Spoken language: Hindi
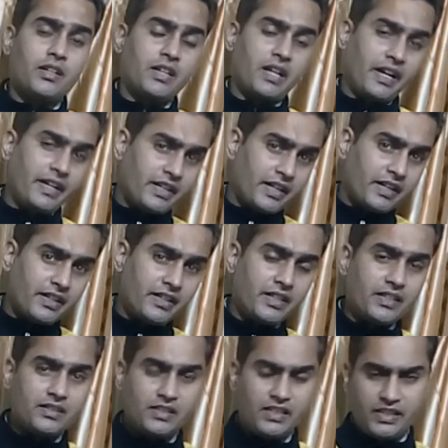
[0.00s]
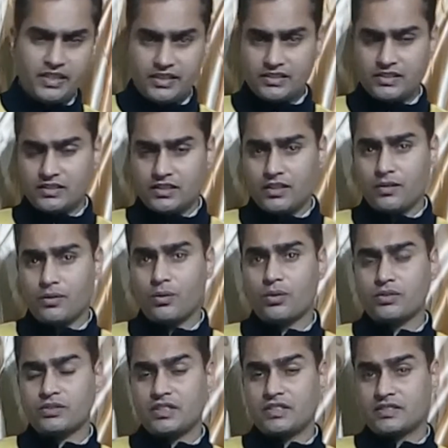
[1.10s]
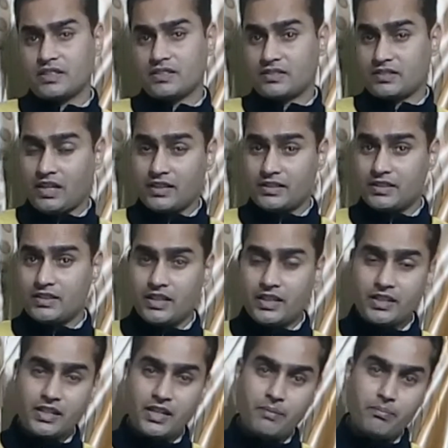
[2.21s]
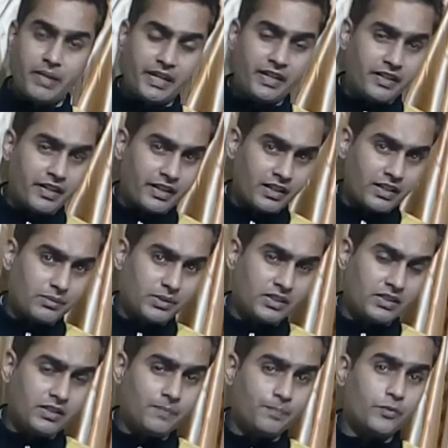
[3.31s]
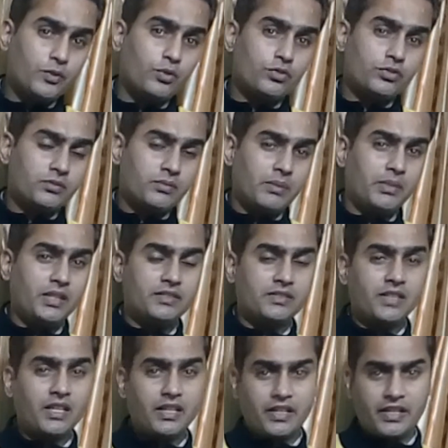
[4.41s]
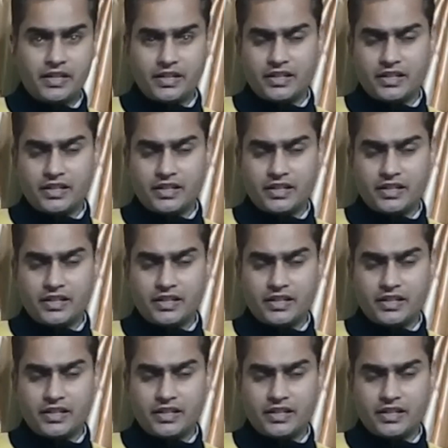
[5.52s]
क्लाइंट कैटेगरी के तीन एडिशन थे और इसके साथ ही एक एम्बेडेड कैटेगरी भी थी उसमें भी इसका एक